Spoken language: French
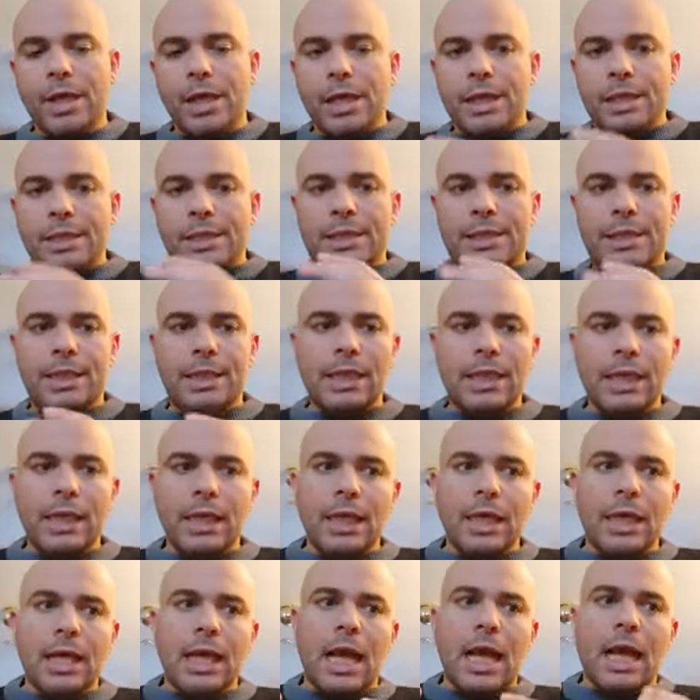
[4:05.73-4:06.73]
Si
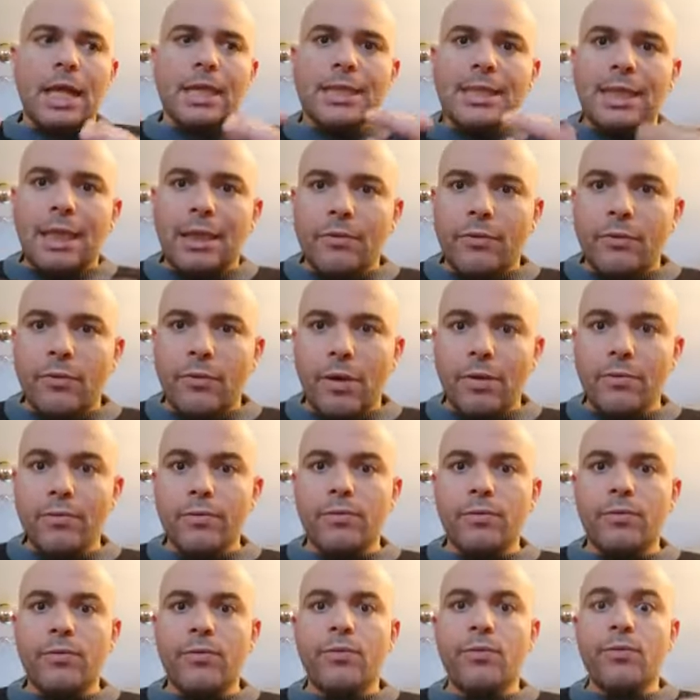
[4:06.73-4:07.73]
à chaque fois
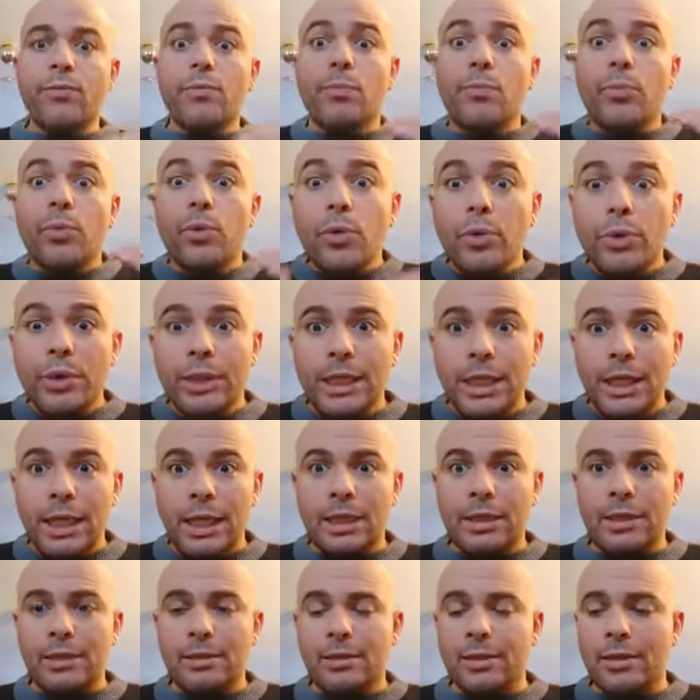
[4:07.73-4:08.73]
vous vous bloquez à
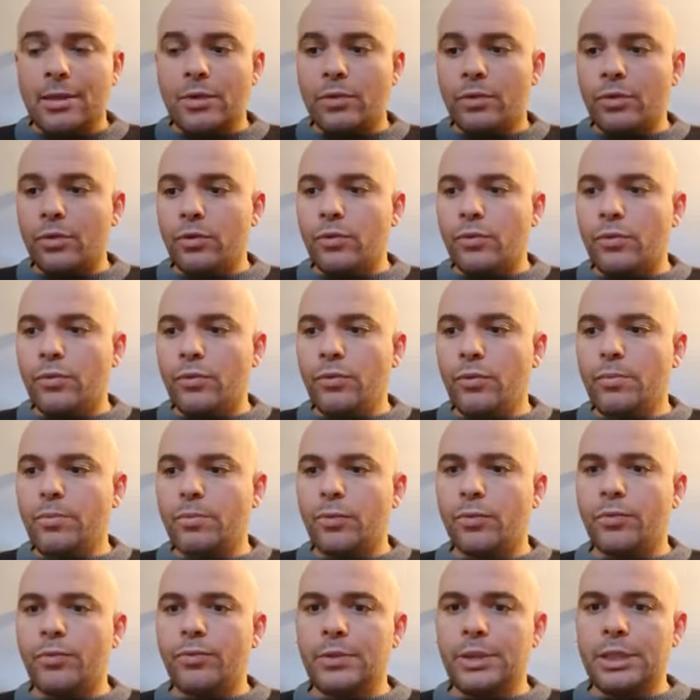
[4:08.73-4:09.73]
l'intérieur de vous pour
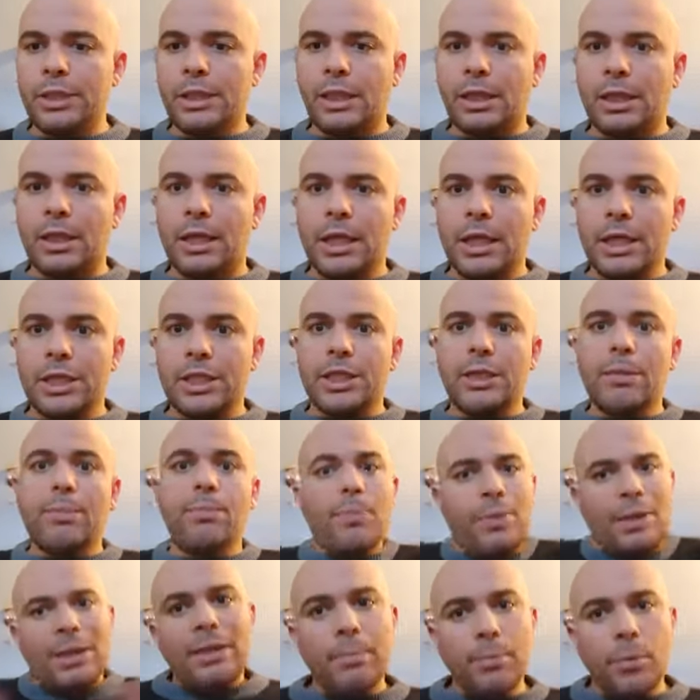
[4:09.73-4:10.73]
vous dire, j'ai
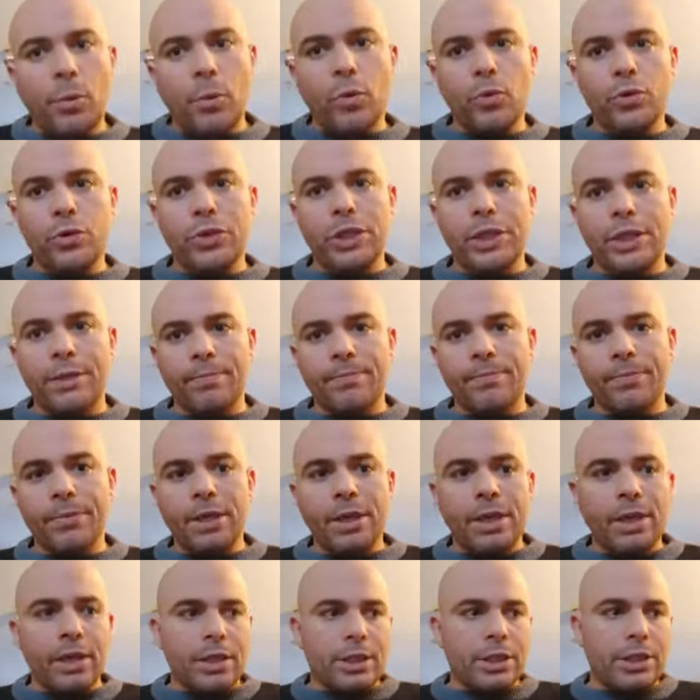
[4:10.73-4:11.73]
plein de projets,
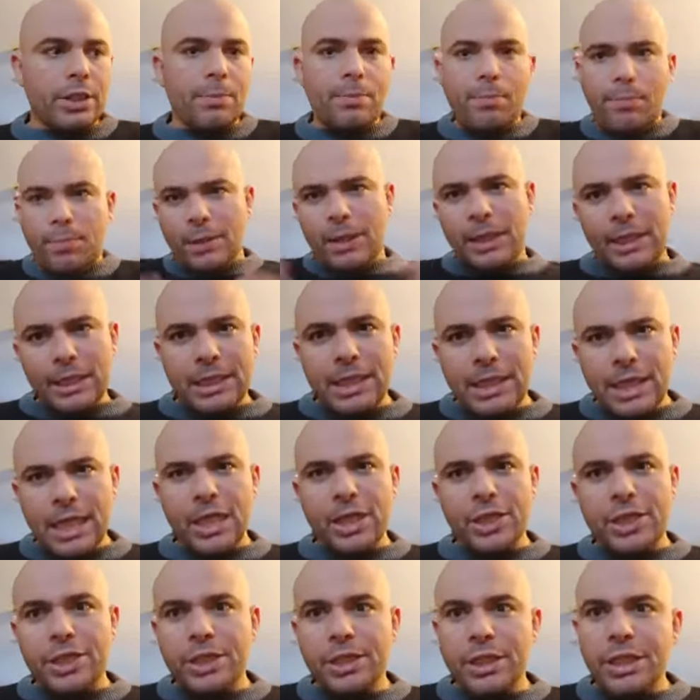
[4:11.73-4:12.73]
j'ai plein
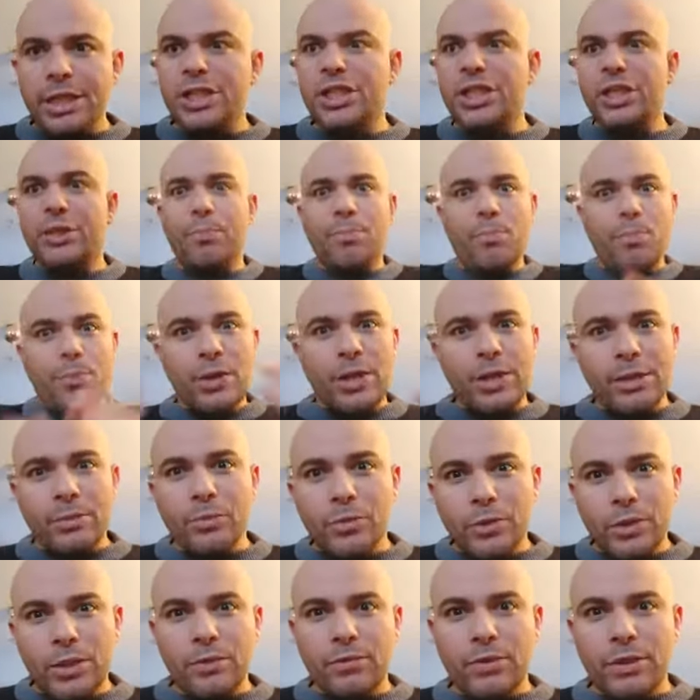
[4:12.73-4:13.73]
d'énergie, j'ai plein de
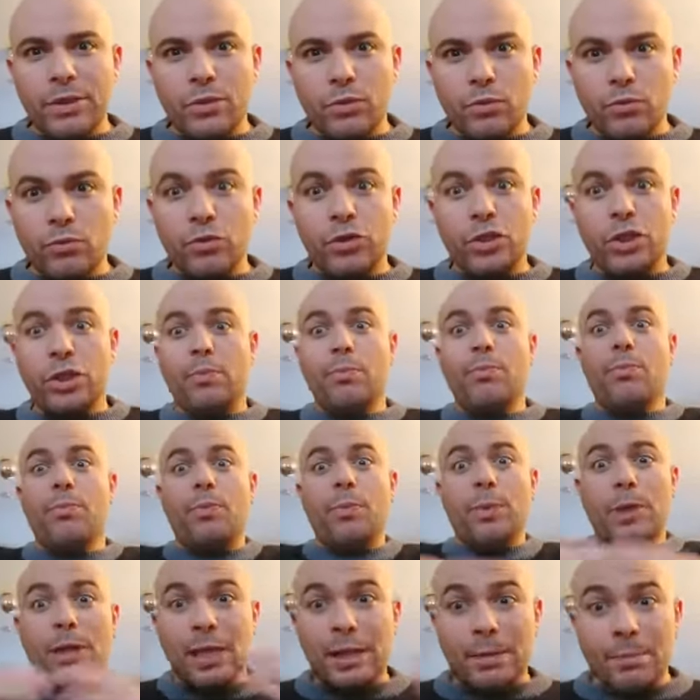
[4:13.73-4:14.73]
motivation, j'ai
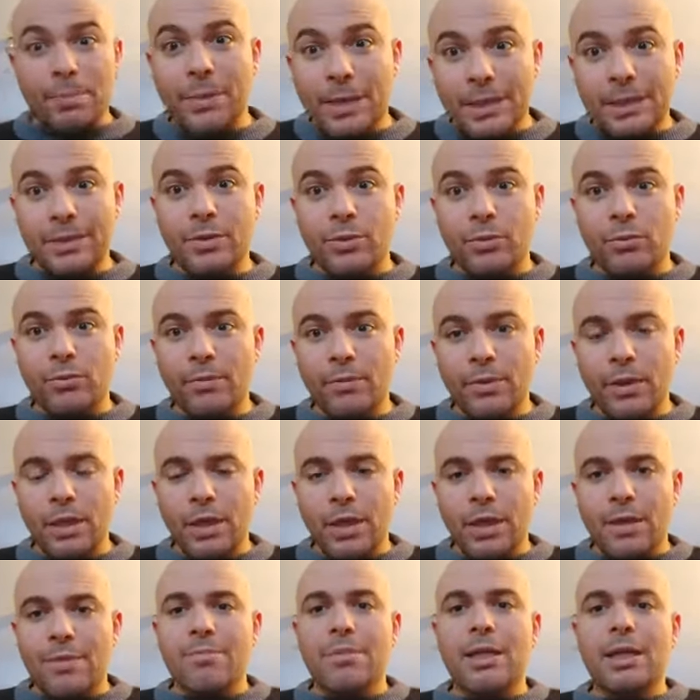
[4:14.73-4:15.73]
plein de passion,
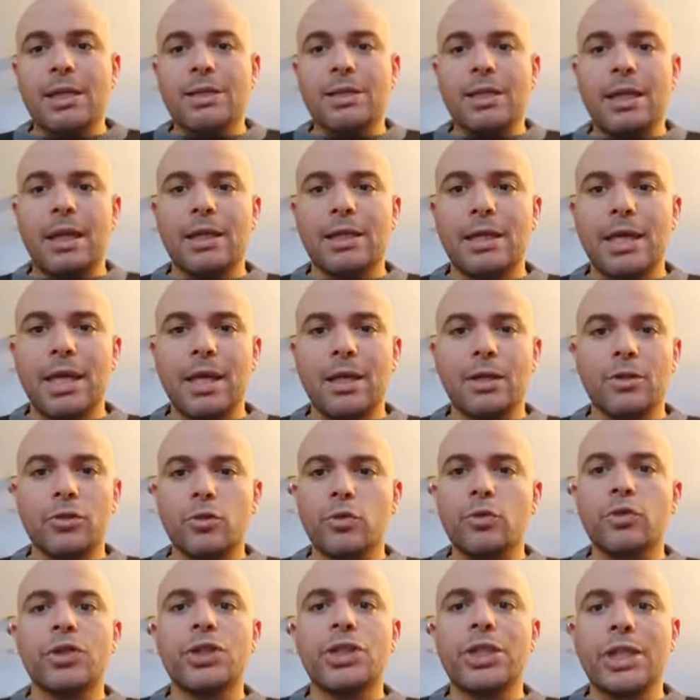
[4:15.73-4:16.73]
mais que derrière,
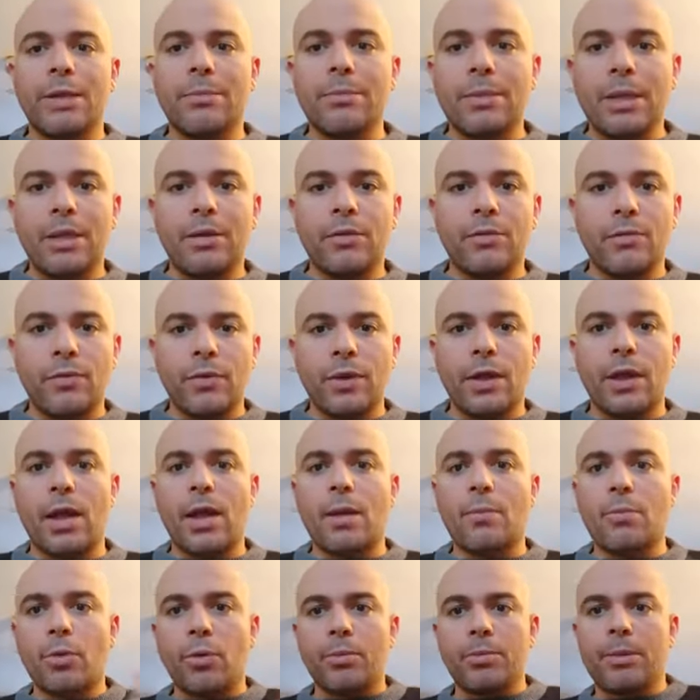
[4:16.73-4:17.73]
j'ose jamais faire un
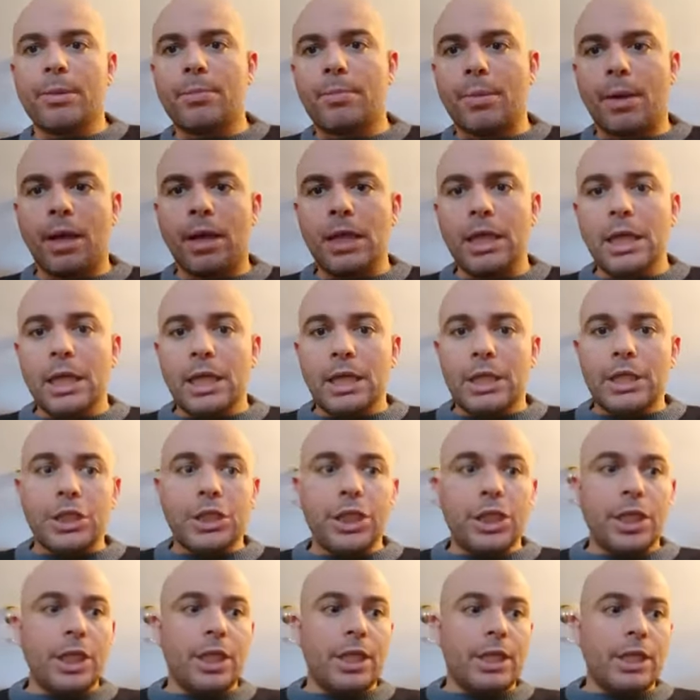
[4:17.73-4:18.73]
premier pas.
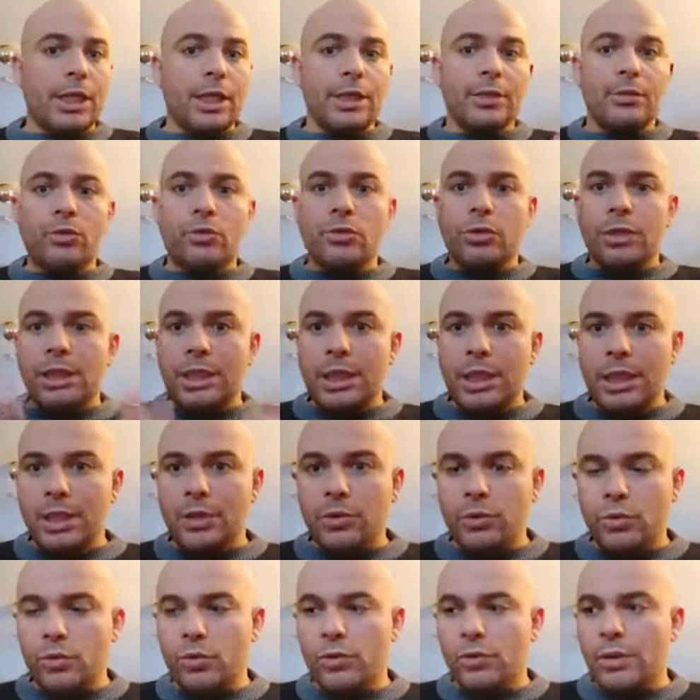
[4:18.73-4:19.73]
J'ai étudié les
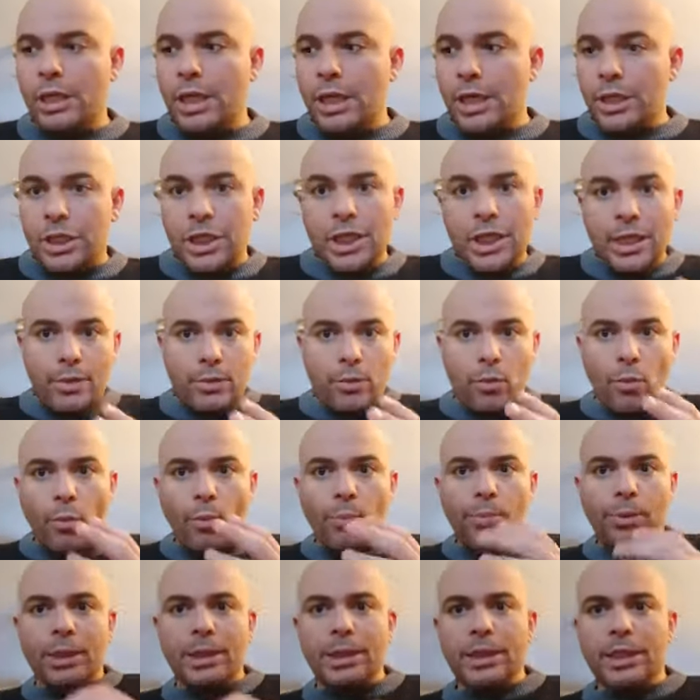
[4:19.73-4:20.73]
choses, j'ai
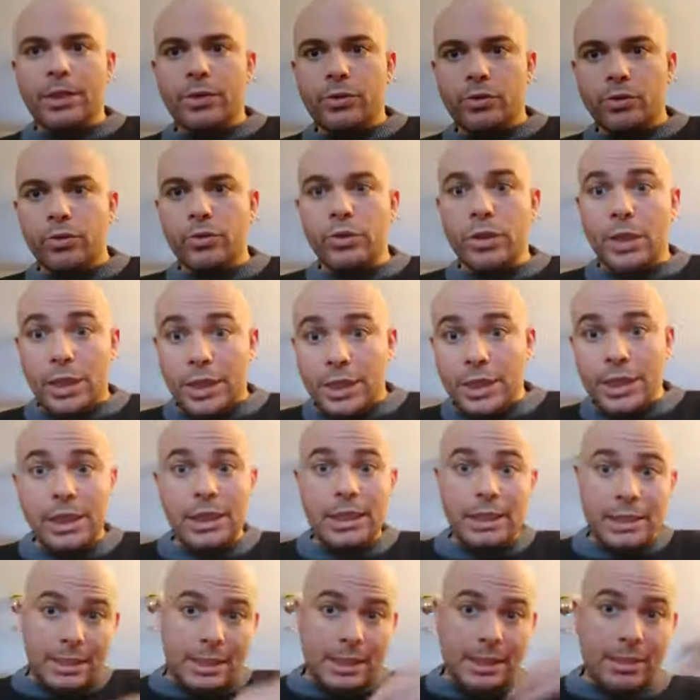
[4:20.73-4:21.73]
compris les choses, j'ai
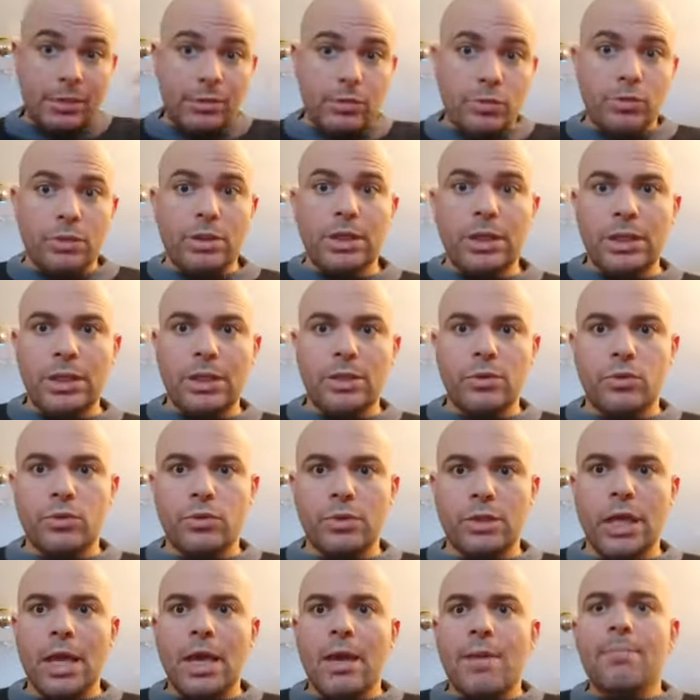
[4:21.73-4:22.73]
discuté des
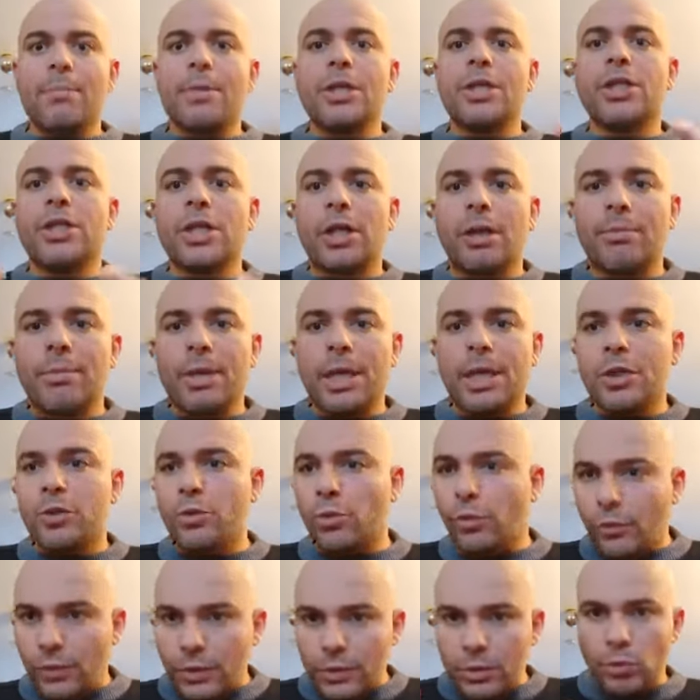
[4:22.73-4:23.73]
choses, mais jamais je
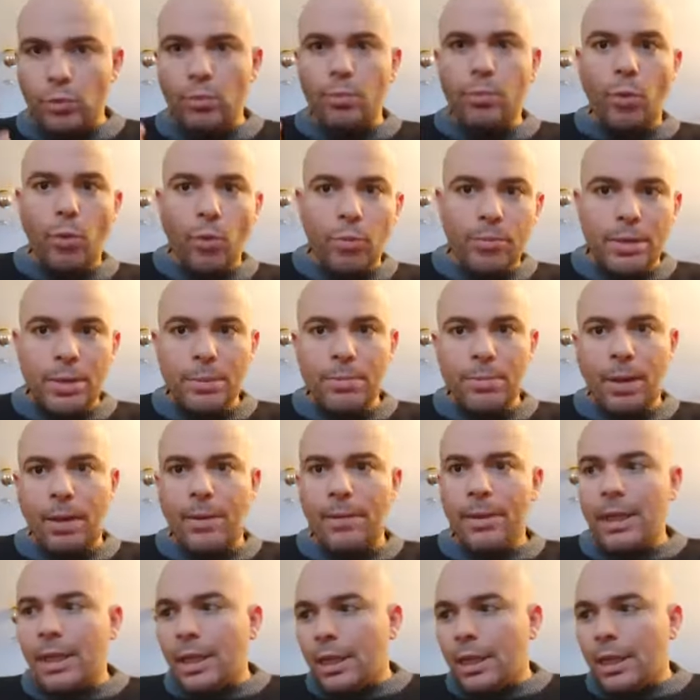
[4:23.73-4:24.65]
fais ce premier pas.